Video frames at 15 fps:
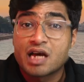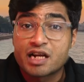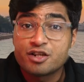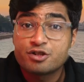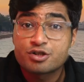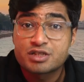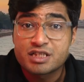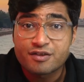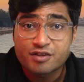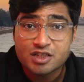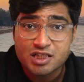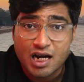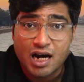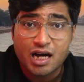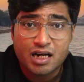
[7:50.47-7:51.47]
यानी जो
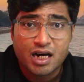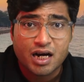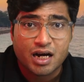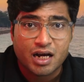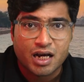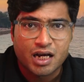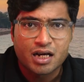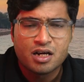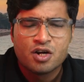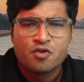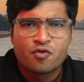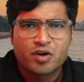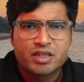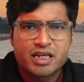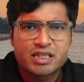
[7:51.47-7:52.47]
सीवेज आ रहा है
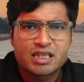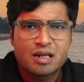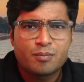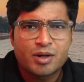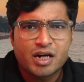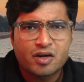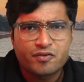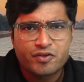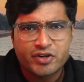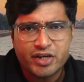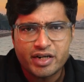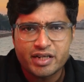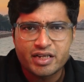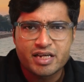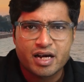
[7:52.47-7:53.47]
वो अधिकतर बिना
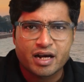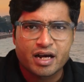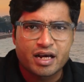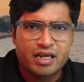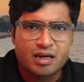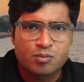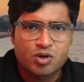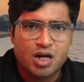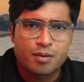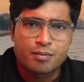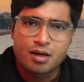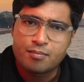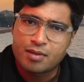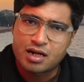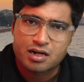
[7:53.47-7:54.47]
ट्रीट किए गए यमुना
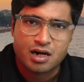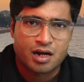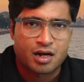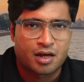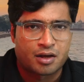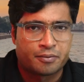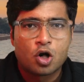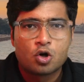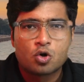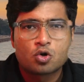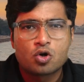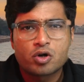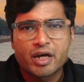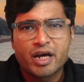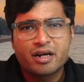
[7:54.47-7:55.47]
में मिल रहा है और
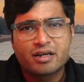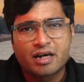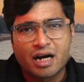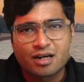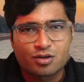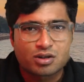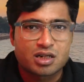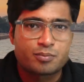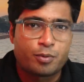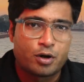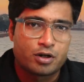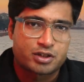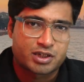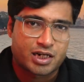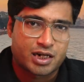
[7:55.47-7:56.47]
लोगों के घरों तक
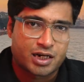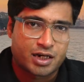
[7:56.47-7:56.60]
पहुंच रहा